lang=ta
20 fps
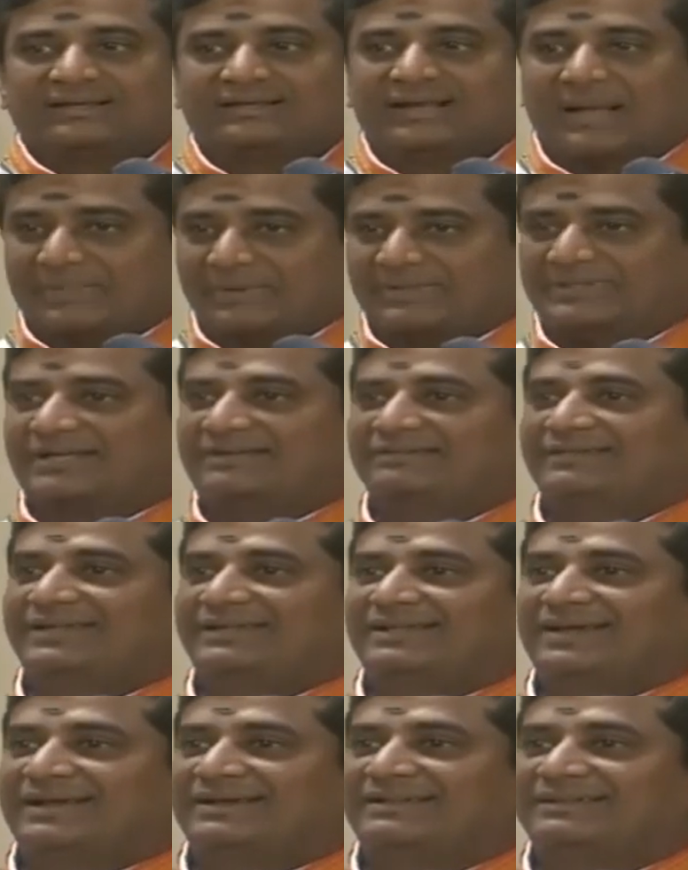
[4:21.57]
நாற்பத்தாறு
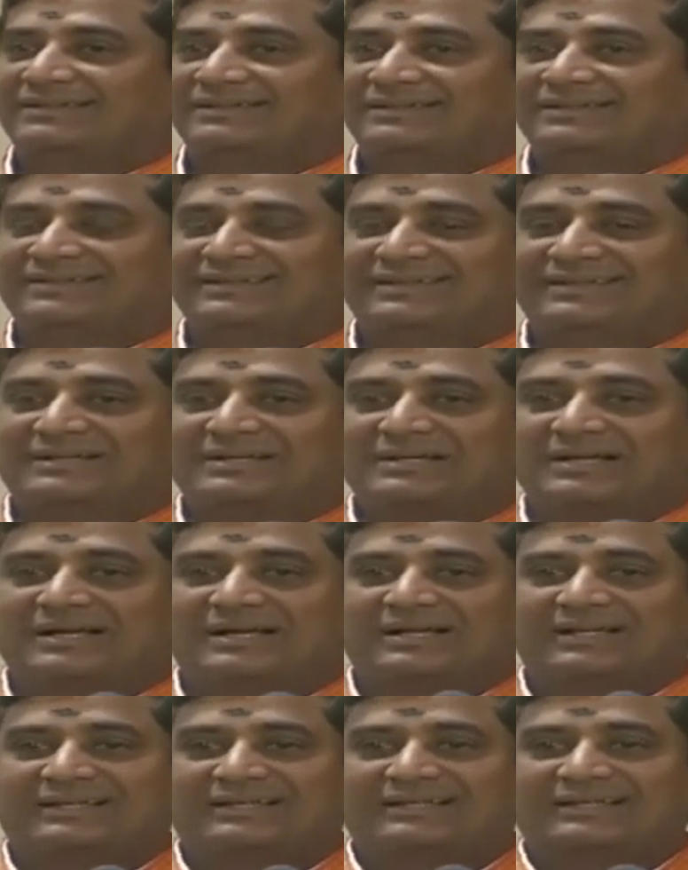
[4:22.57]
வயது ஆகுது
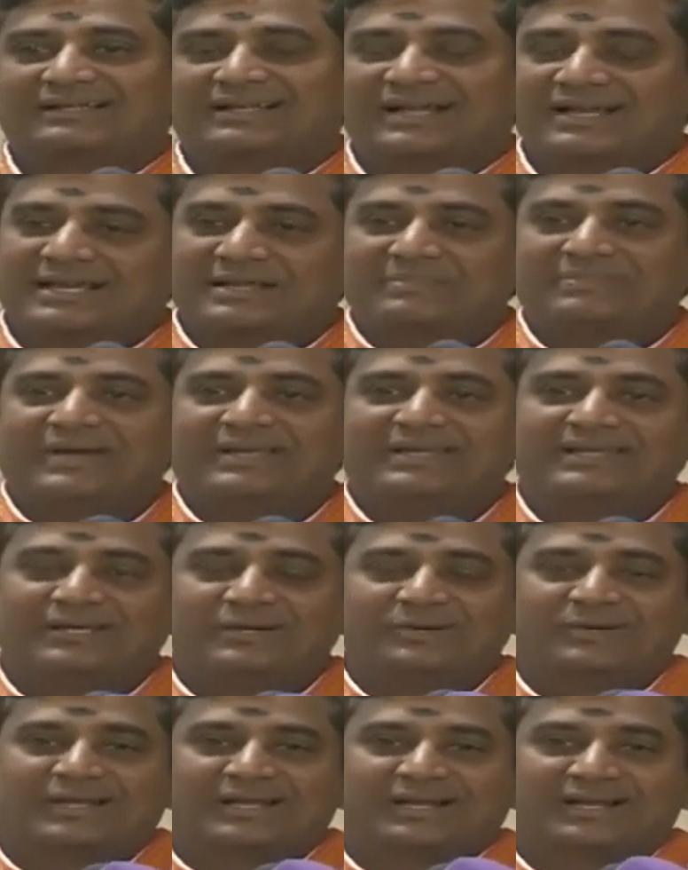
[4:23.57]
கண்டிப்பாக
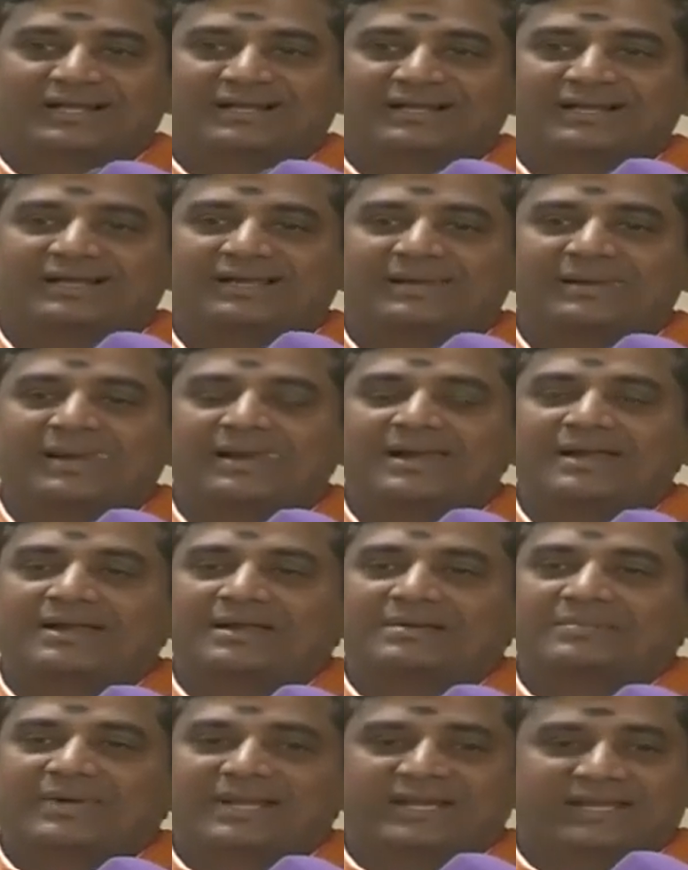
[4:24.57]
ஈரோடு கிழக்கில்
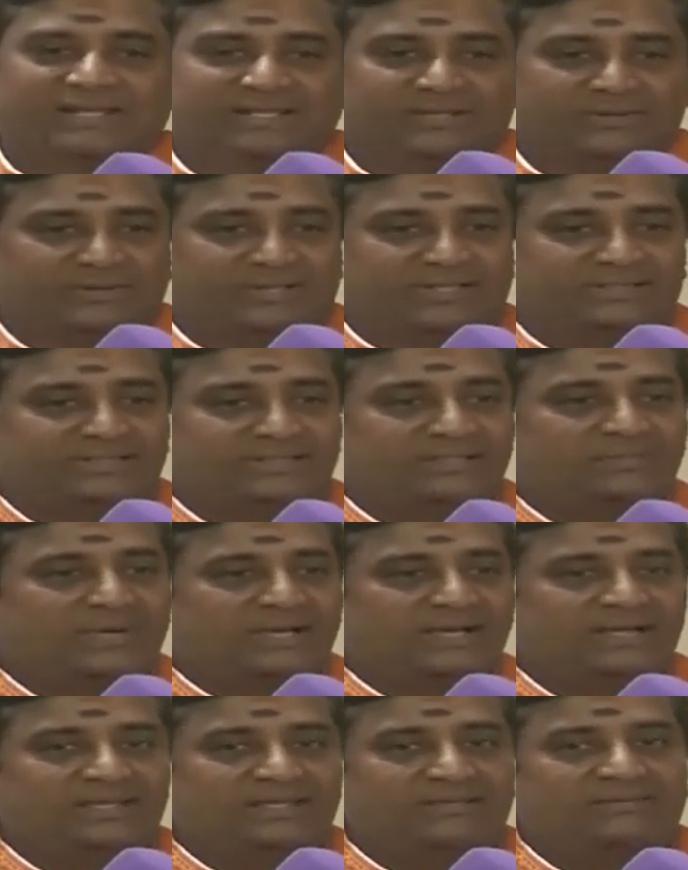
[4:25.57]
மரியாதைக்குரிய
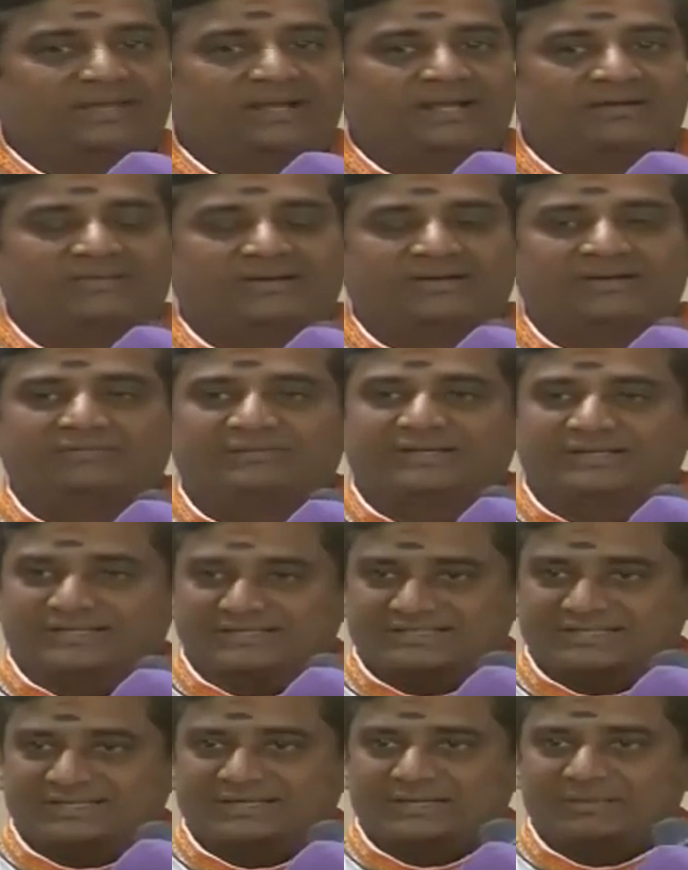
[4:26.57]
திருமகன் நீவேர் அவர்கள் விட்டு
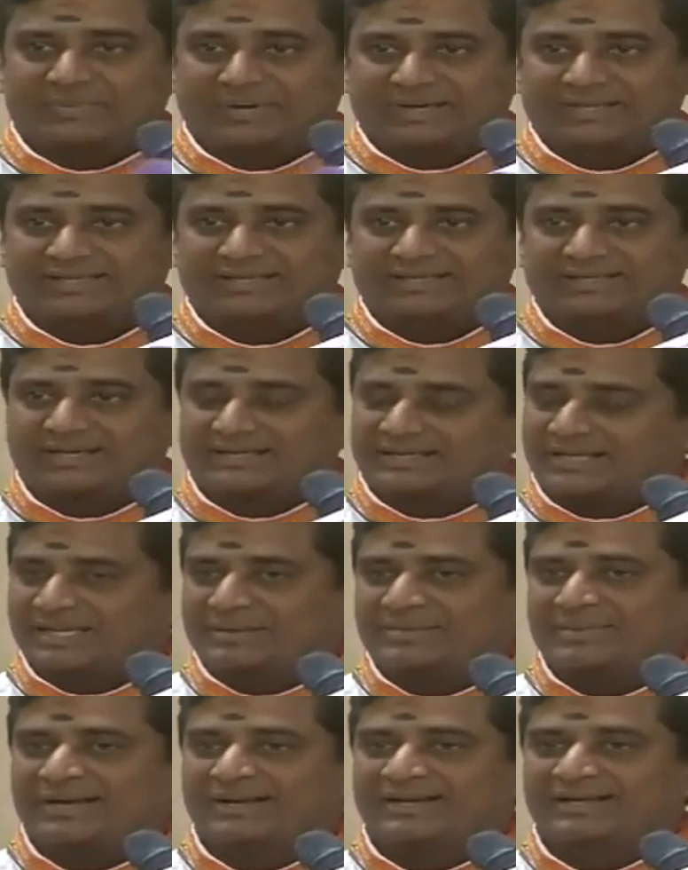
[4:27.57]
சென்ற பணியை
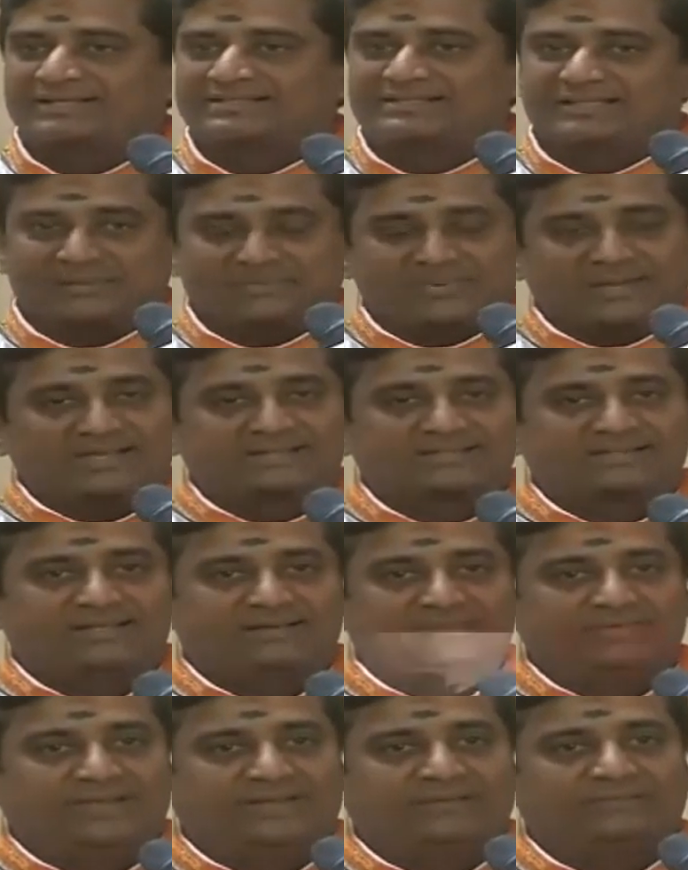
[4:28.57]
கட்டாயமாக நான் சிறப்பாக
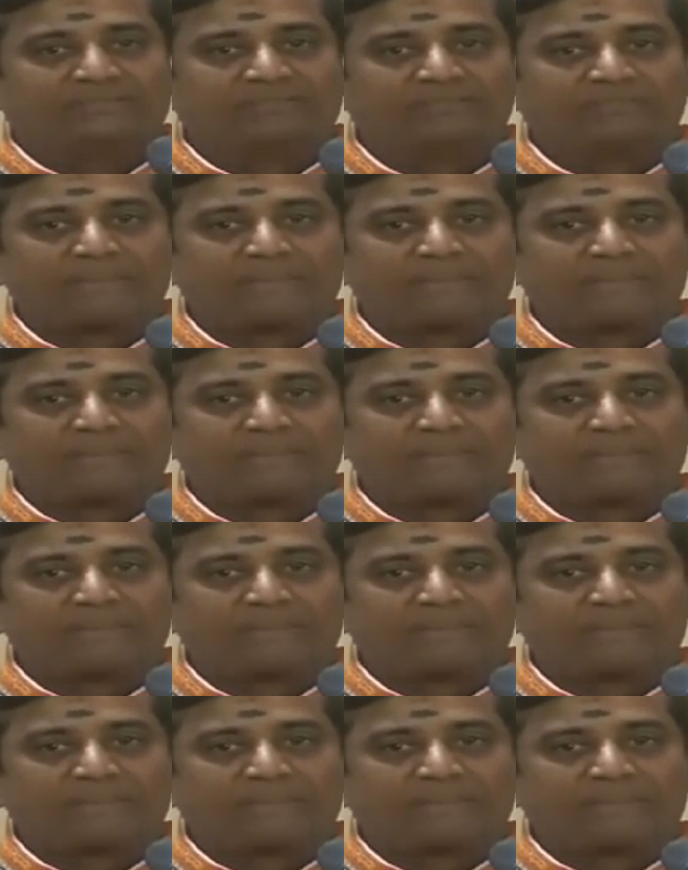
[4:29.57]
செய்வேன்